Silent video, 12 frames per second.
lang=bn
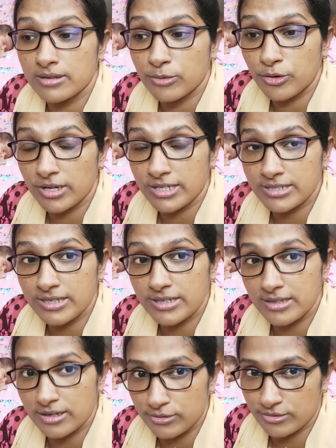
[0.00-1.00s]
ময়লা যায়
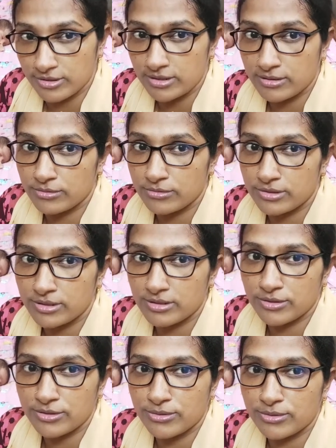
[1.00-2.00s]
তাহলে উনি
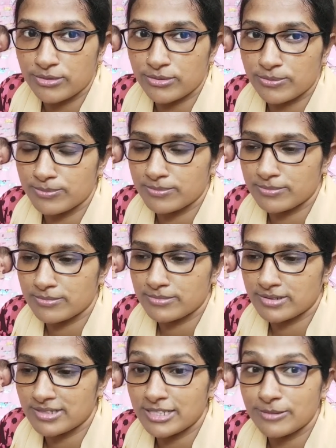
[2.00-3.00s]
হয়তো
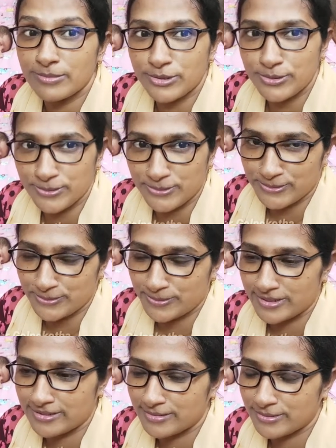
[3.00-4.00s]
ট্রিটমেন্ট শুরু
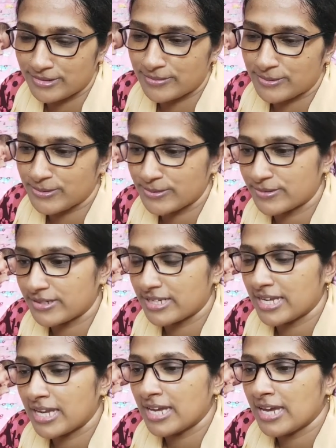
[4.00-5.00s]
করবেন ওনার মতো করে
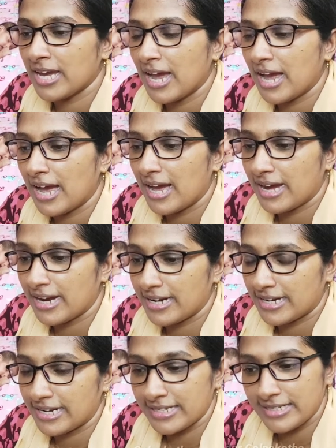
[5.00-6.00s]
আর
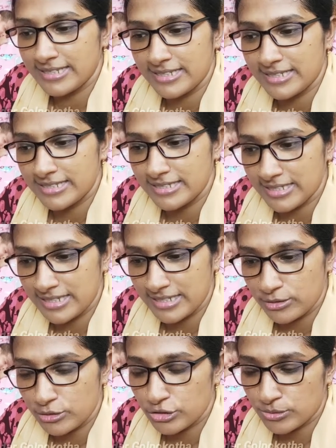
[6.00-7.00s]
আরেকটা যেটা
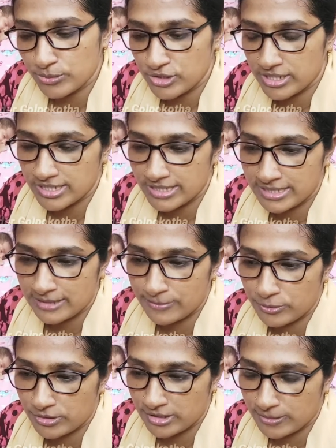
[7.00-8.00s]
একটু সমস্যা আছে
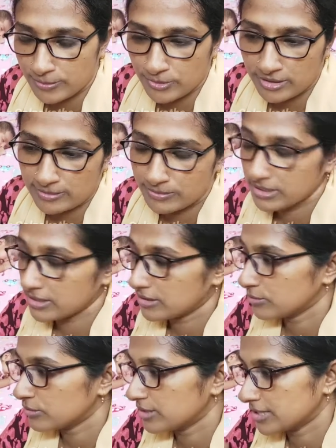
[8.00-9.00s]
আমি ওনাকে বললাম
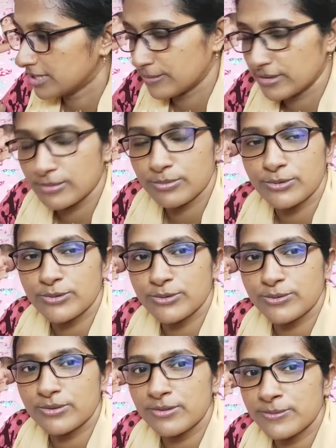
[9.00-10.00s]
সেটা হচ্ছে আমাদের
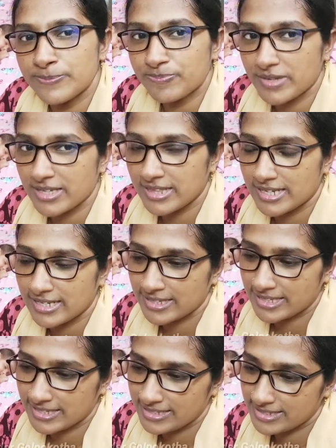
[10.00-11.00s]
পুস্কু ইদানিং
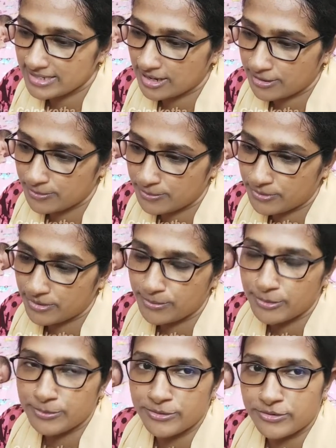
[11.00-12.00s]
দেখতেছি খাওয়ার পরে
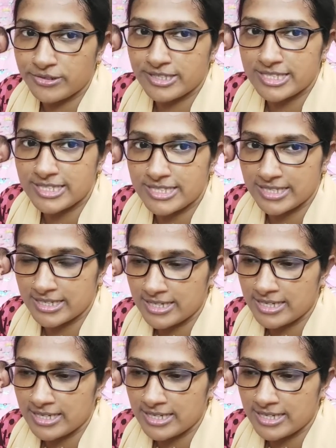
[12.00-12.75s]
বমি করে দিচ্ছে